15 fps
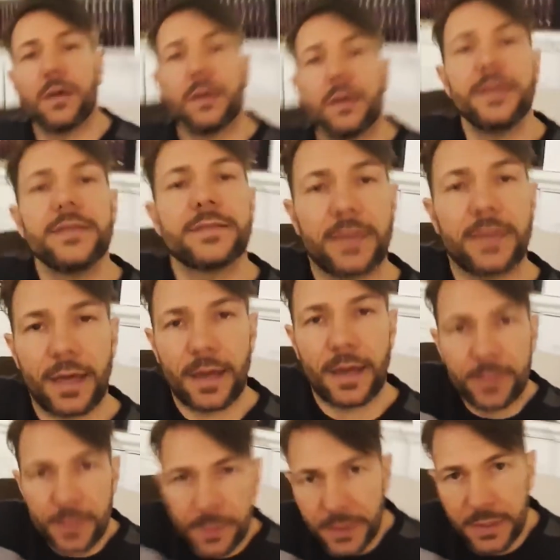
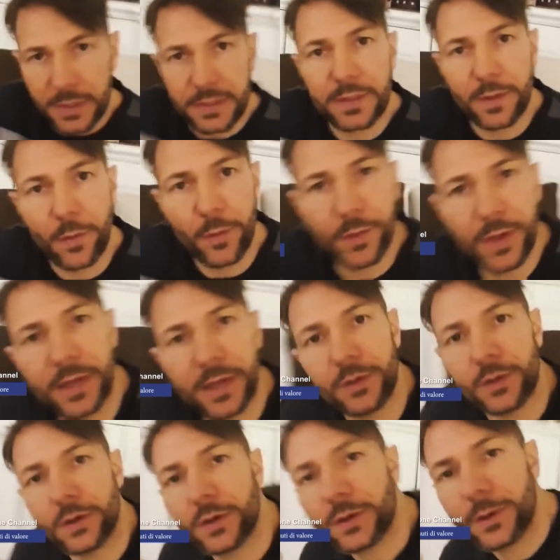Instagram perché stavo
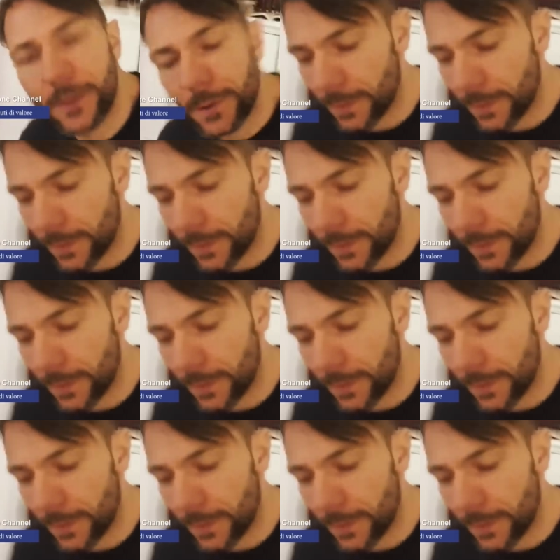vedendo